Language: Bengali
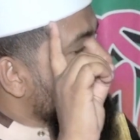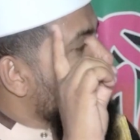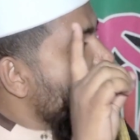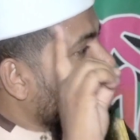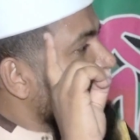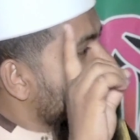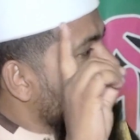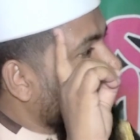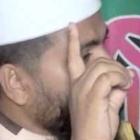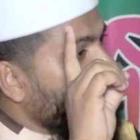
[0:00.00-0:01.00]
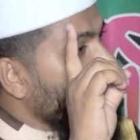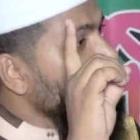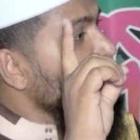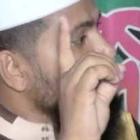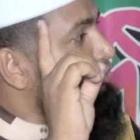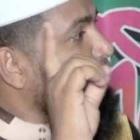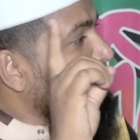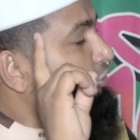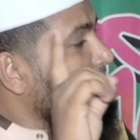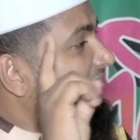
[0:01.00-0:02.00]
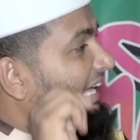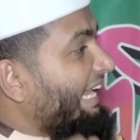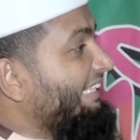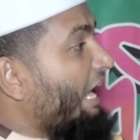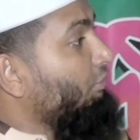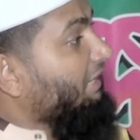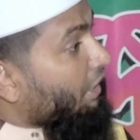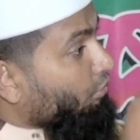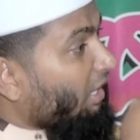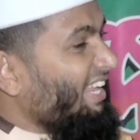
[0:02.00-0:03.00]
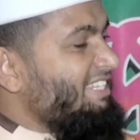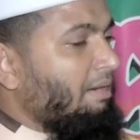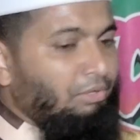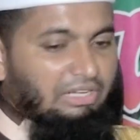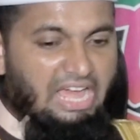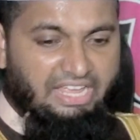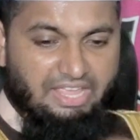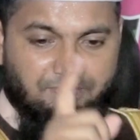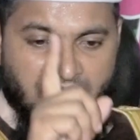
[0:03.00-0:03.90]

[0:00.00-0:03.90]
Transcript: শেখ হাসিনাকে যদি তোমরা গালি দাও তার দলের যেমন লাগে